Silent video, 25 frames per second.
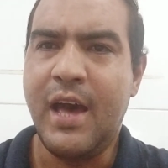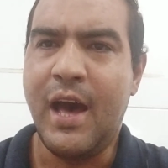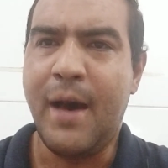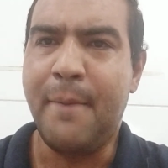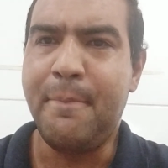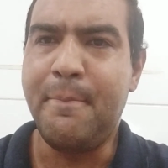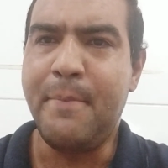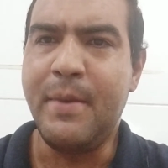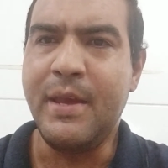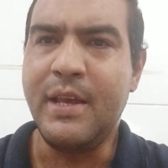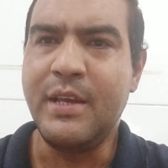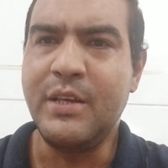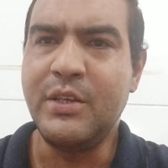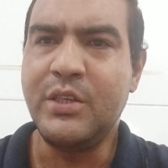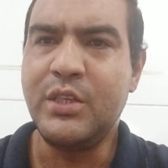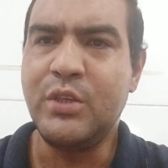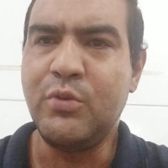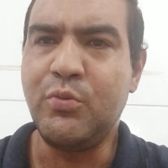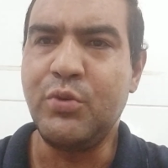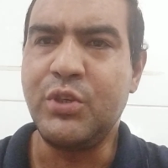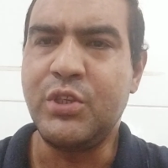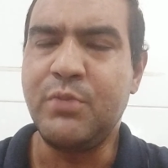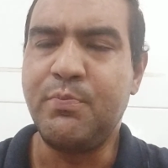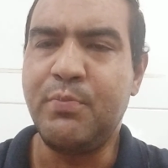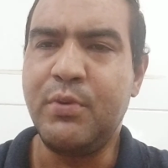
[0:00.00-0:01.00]
A
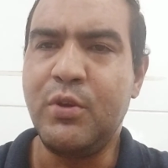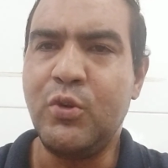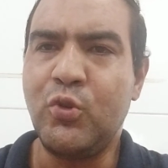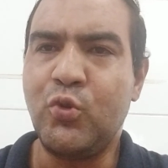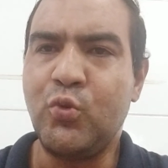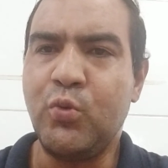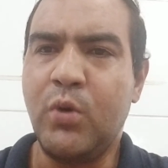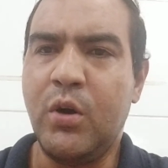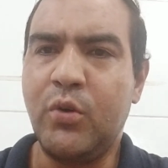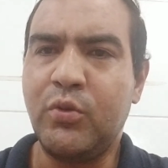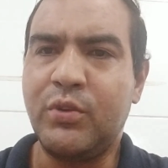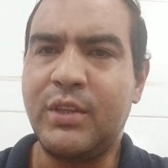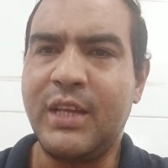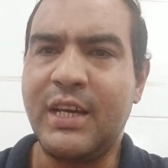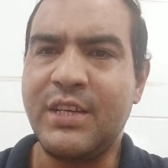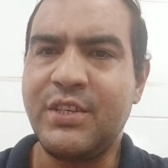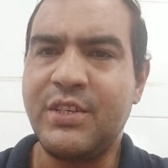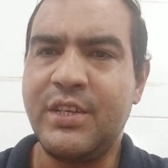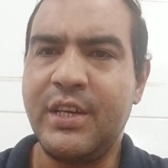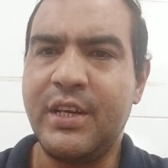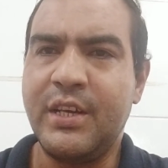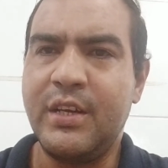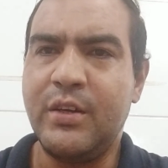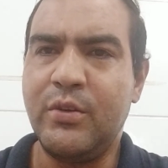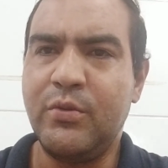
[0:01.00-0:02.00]
bênção espiritual está
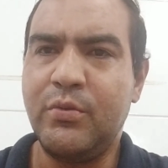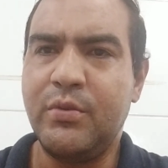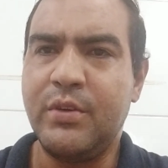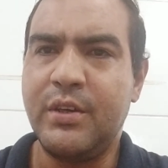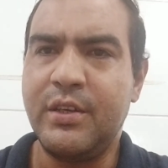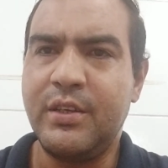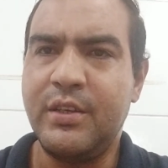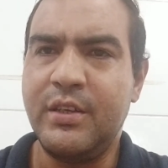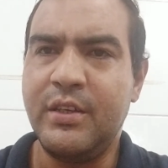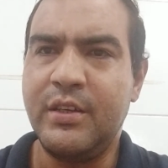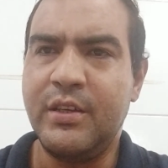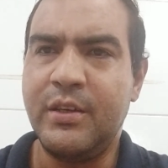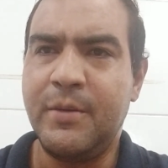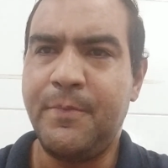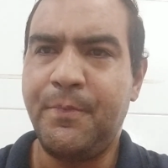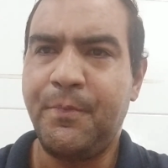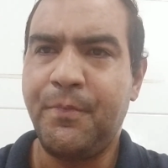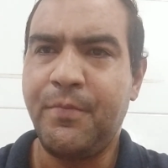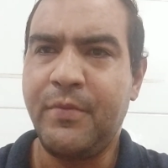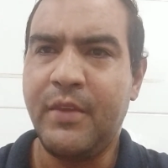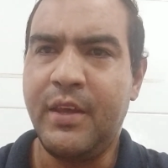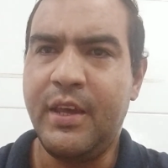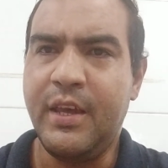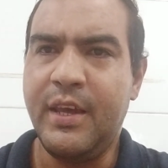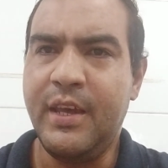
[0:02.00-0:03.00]
chegando aí.
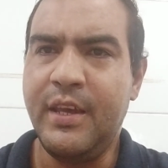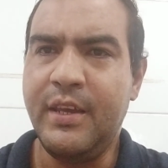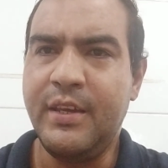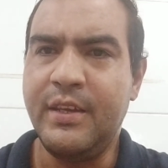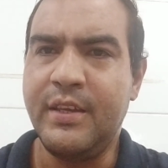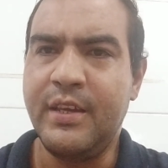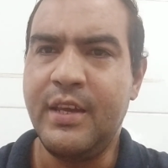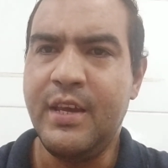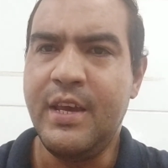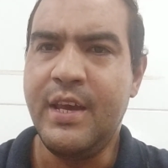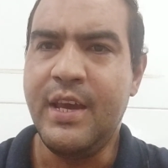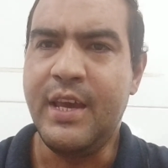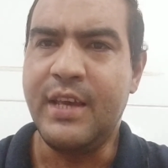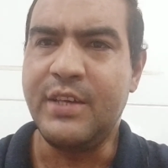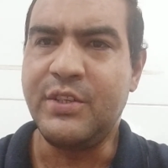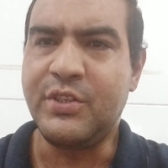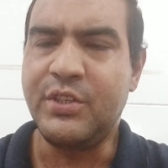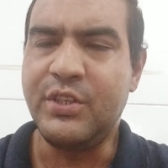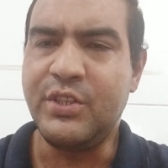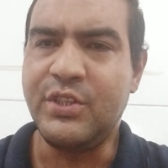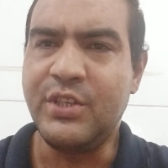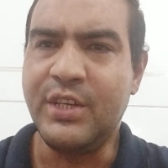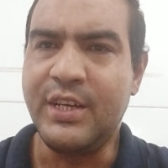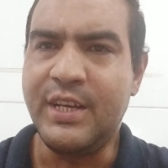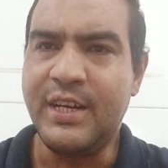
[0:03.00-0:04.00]
Ei,
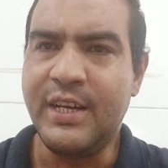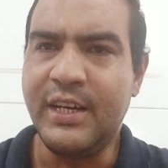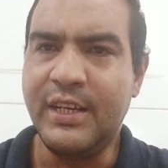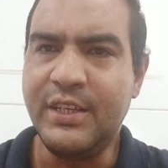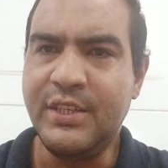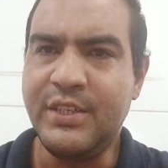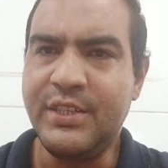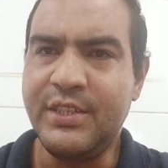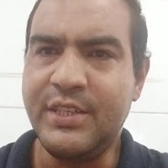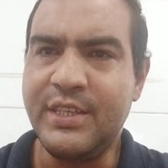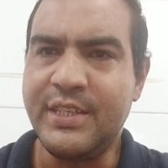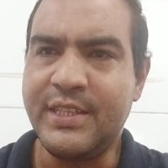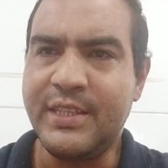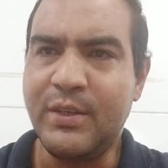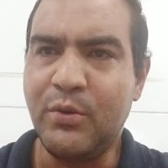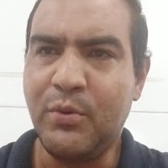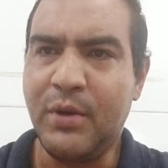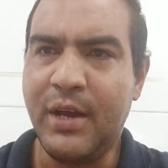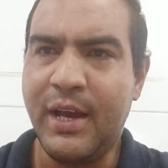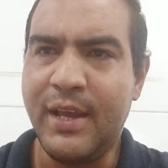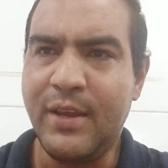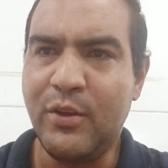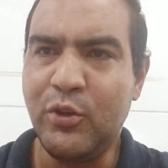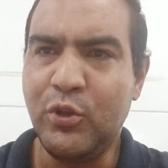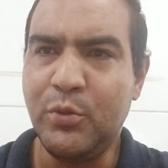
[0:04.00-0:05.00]
esses gigantes estão
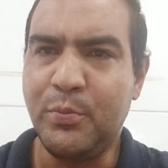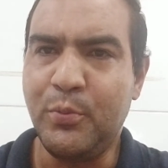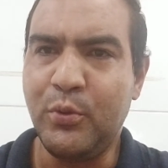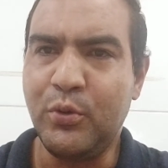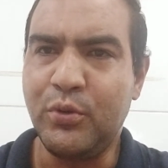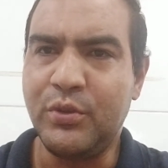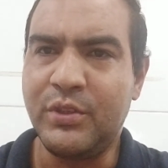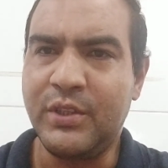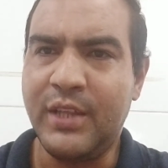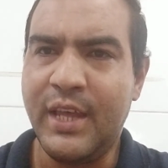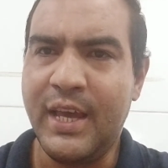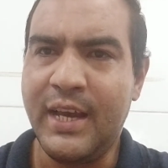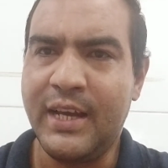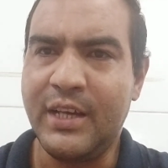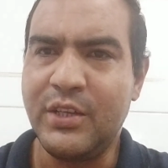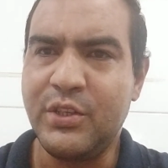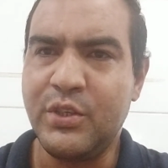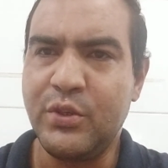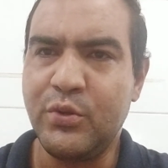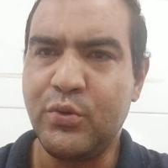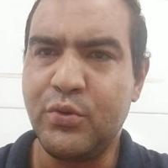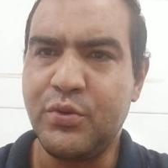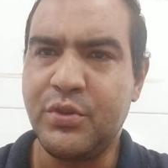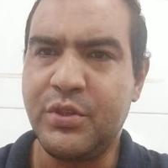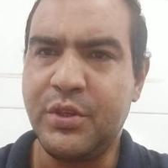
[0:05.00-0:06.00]
caindo por terra,
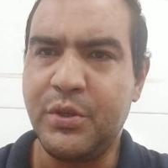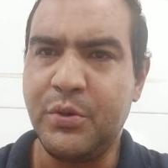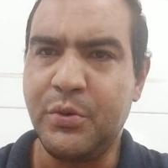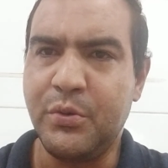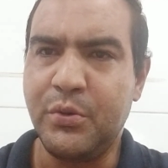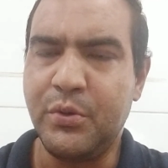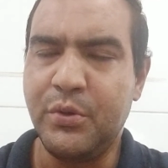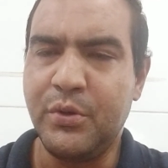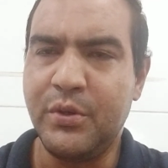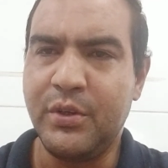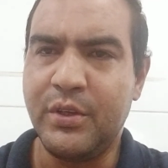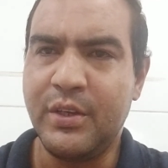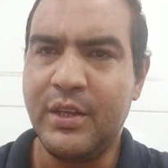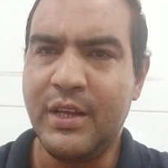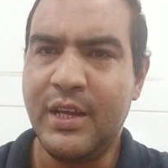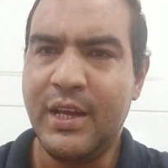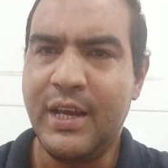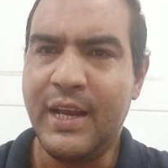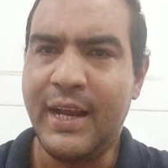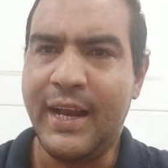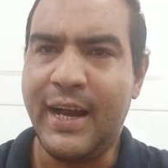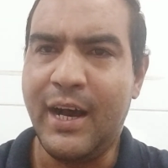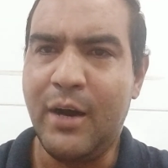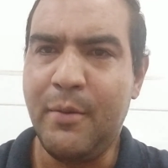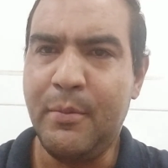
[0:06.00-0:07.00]
diz o Senhor.
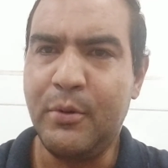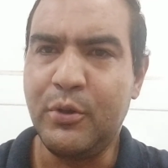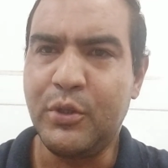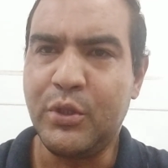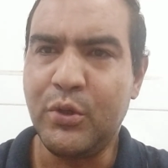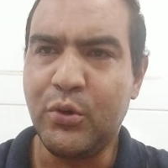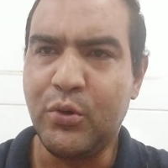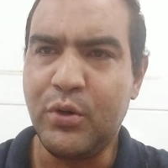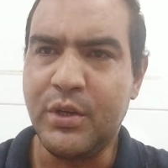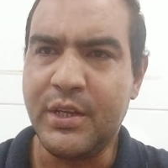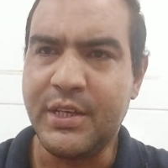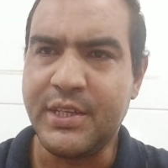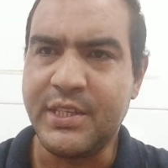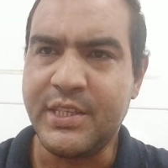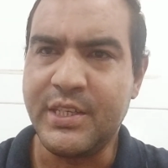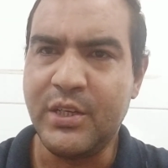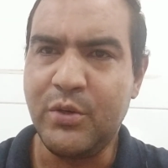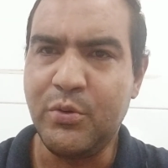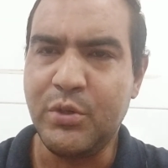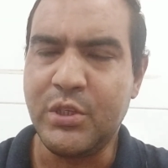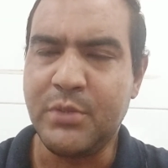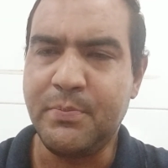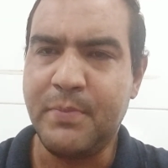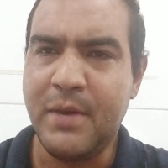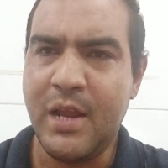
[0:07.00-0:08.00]
Calma o teu
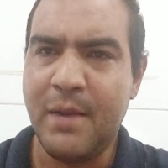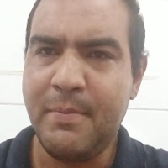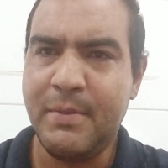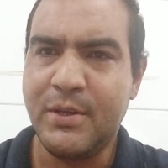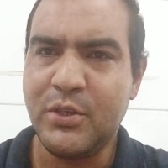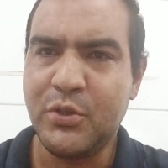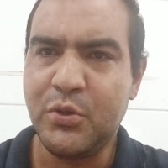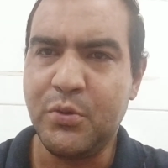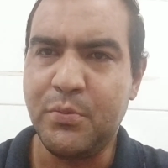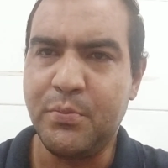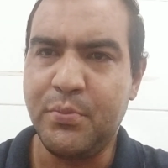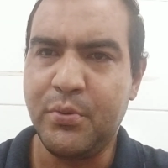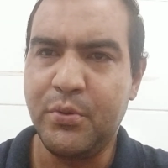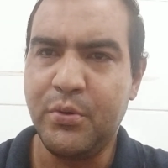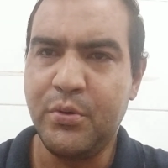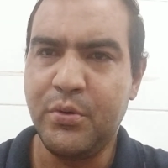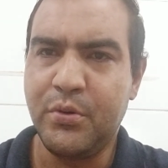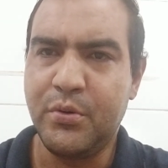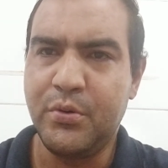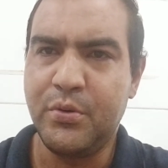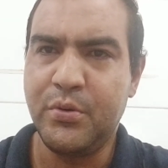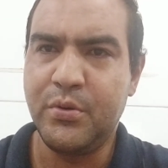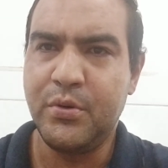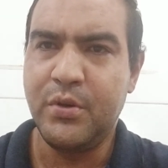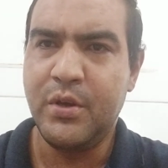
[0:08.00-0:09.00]
coração, espera mais um
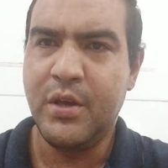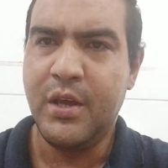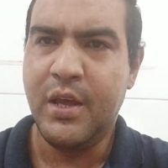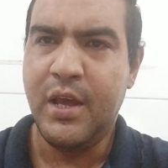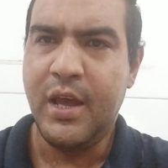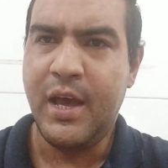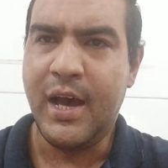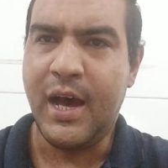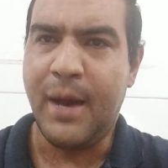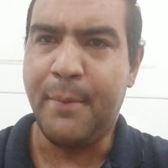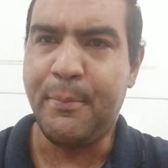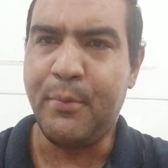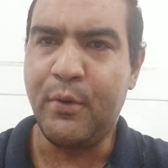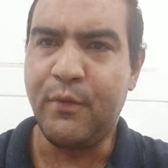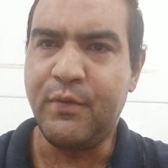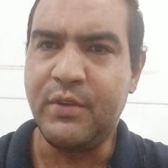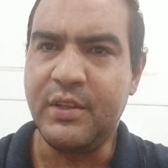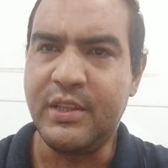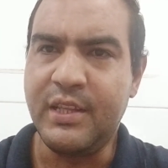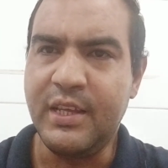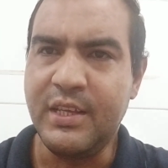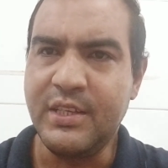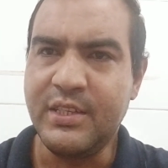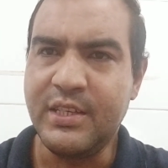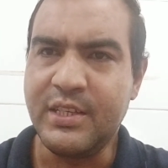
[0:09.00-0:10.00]
pouco. A
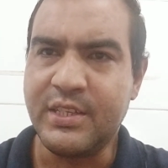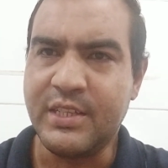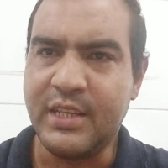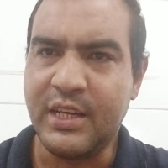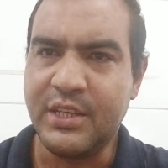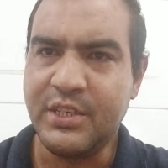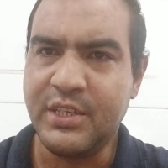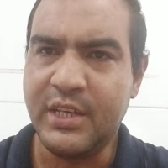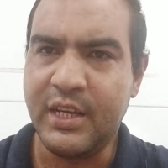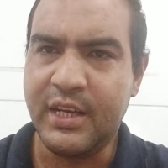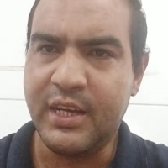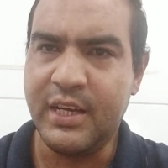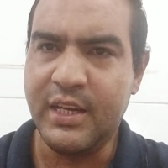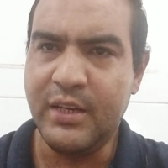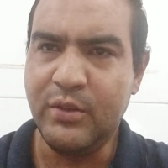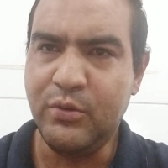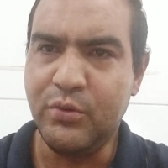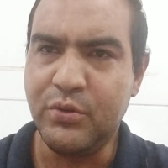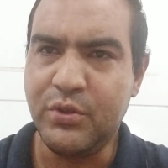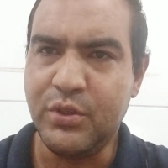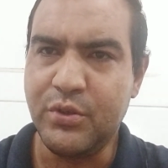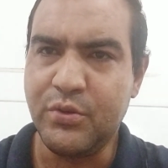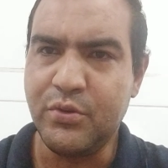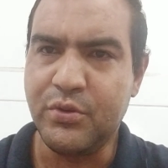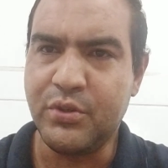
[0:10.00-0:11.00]
providência está
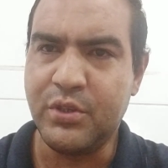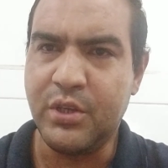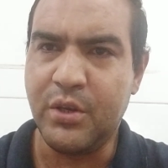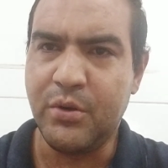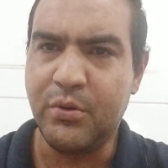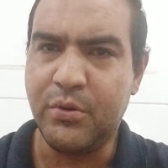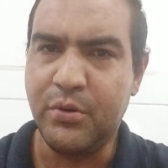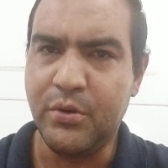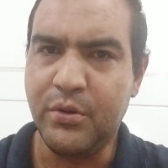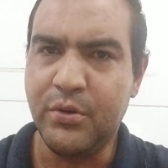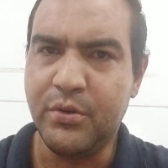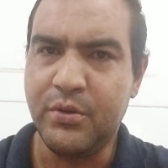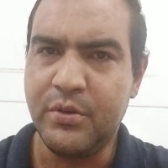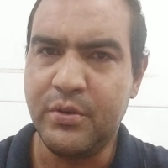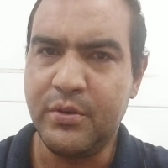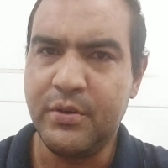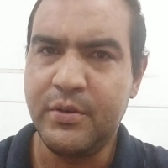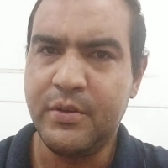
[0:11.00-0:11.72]
chegando, diz o Senhor.